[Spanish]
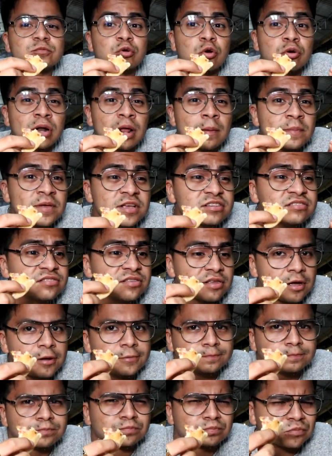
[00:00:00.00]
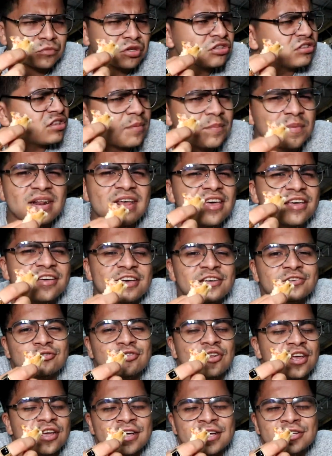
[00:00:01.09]
con la mixta y también la de
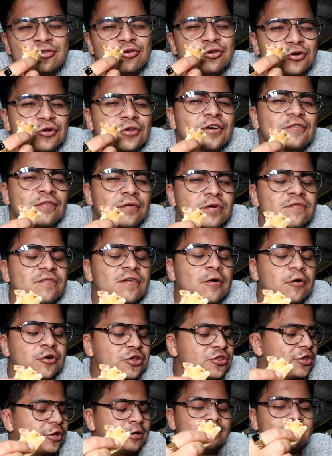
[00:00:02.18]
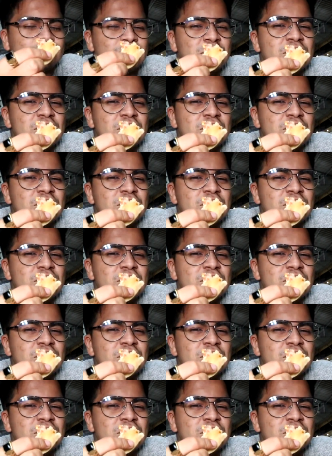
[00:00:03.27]
queso. La de queso creo que fue mi favorita.